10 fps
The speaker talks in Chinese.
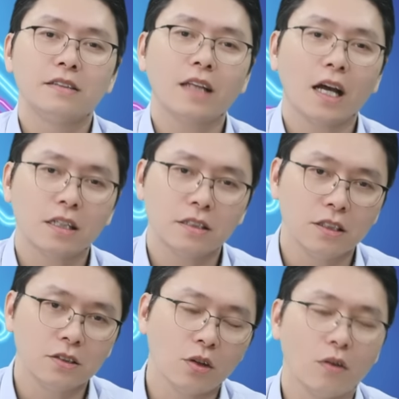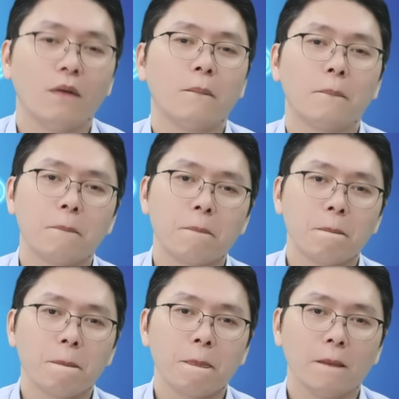大哥先走，是，
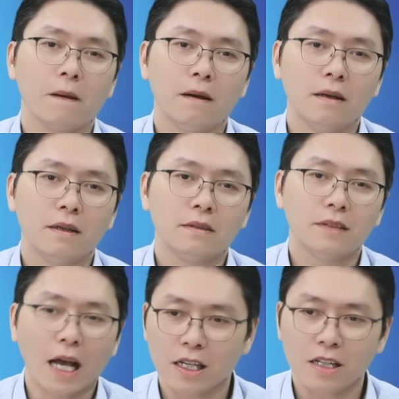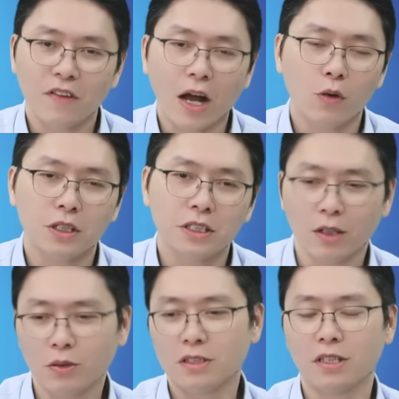大哥发挥一下，
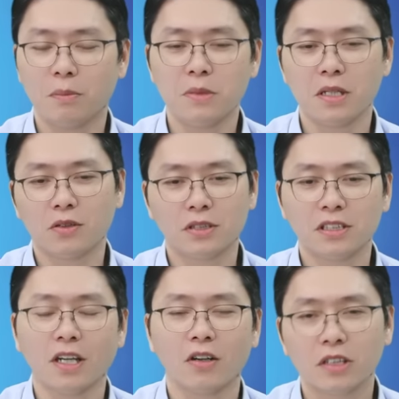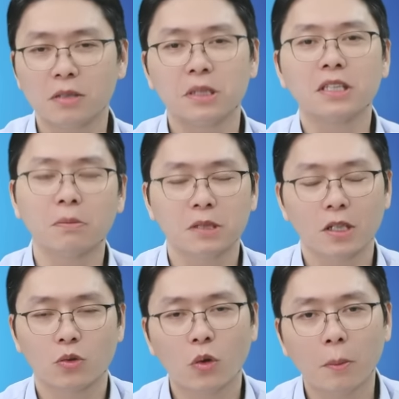因为前面都是小弟们涨比较
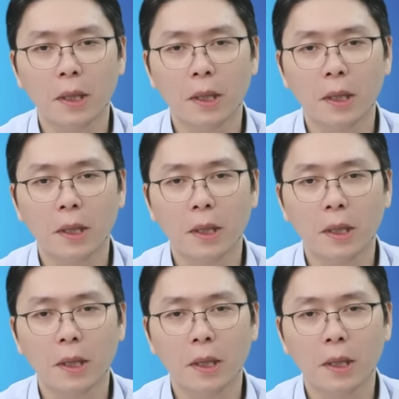多嘛，